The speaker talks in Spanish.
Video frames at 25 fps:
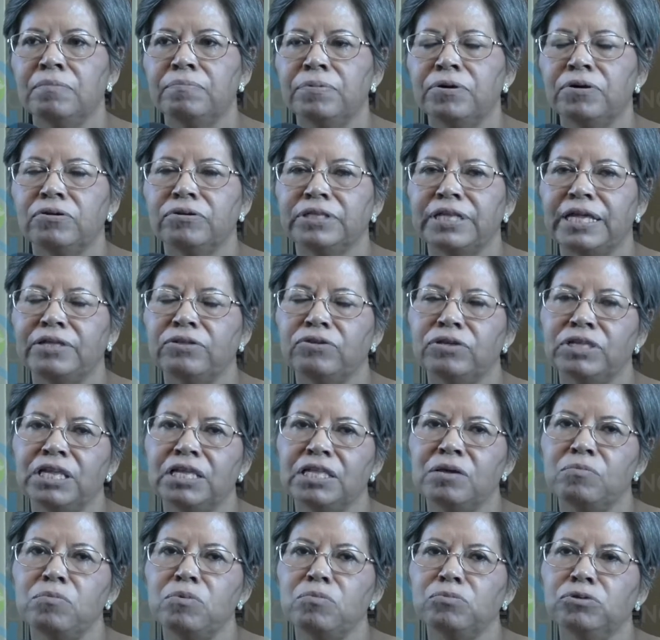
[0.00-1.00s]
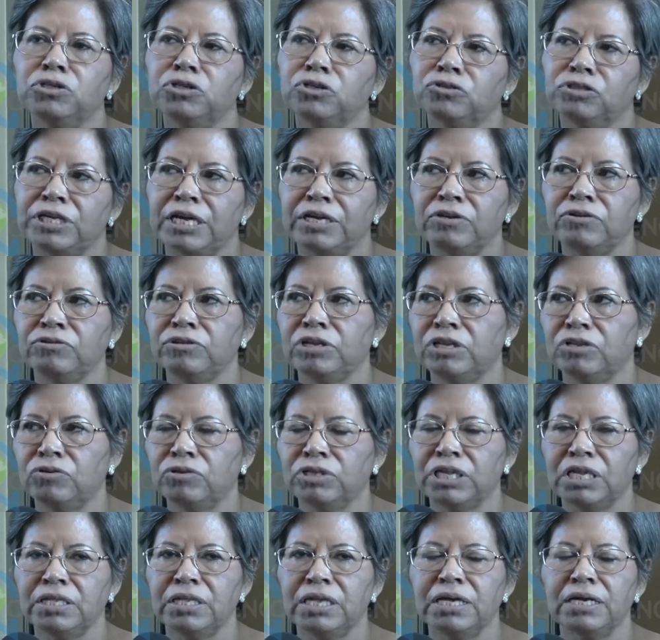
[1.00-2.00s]
Por lo tanto, tenemos muchos años de
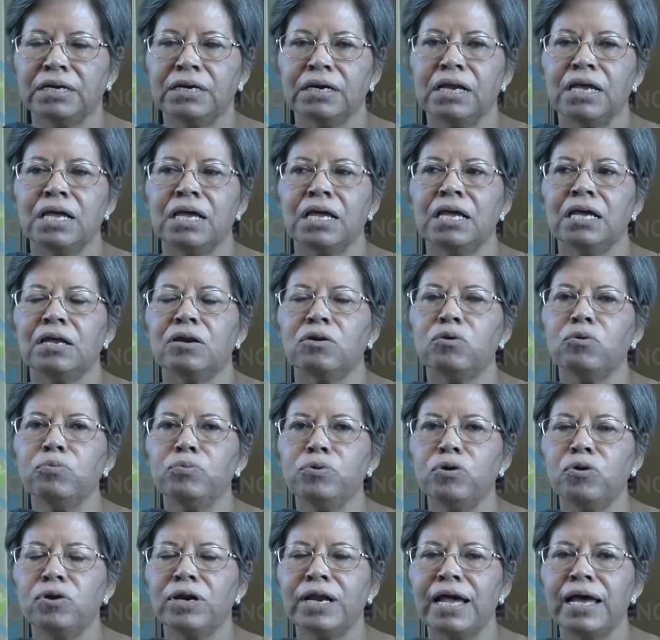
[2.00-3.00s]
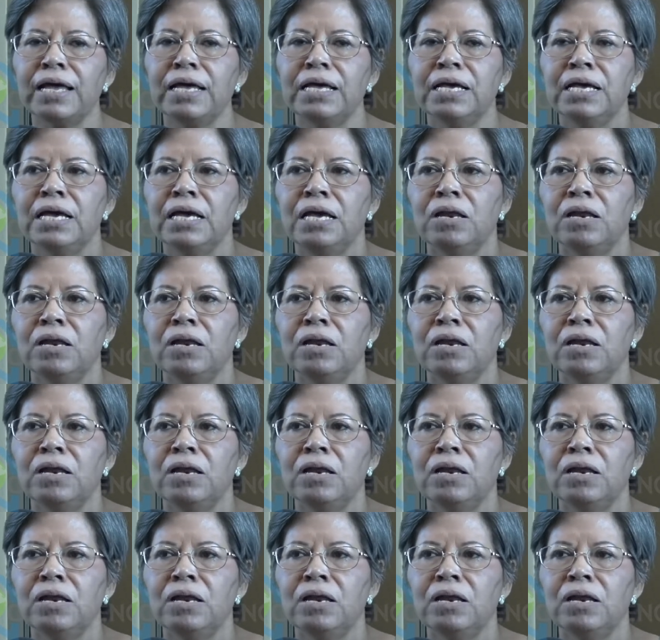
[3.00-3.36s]
no tener eh, rubiola.